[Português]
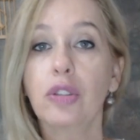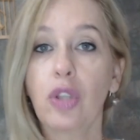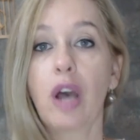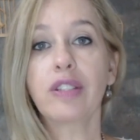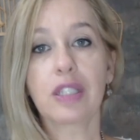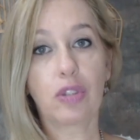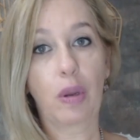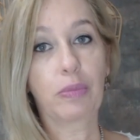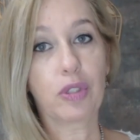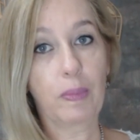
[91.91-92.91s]
Nós que
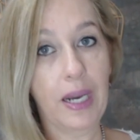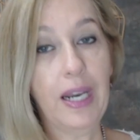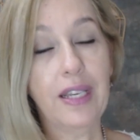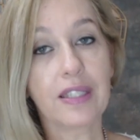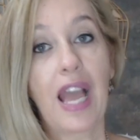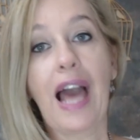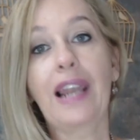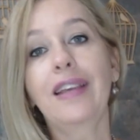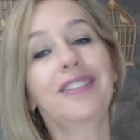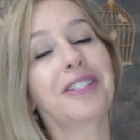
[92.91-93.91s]
somos mães,
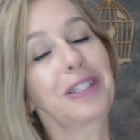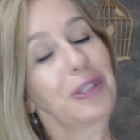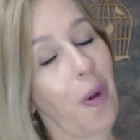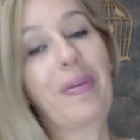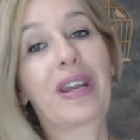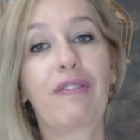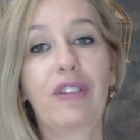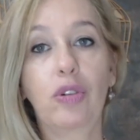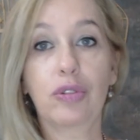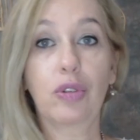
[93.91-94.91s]
além desse dom
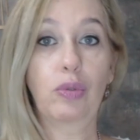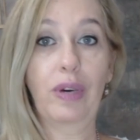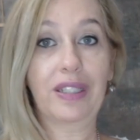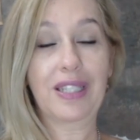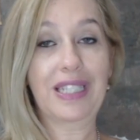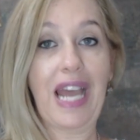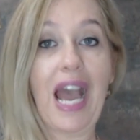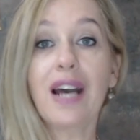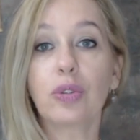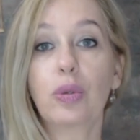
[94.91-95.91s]
maravilhoso do
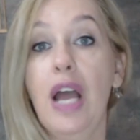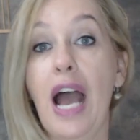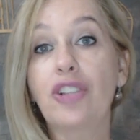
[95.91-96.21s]
artesanato,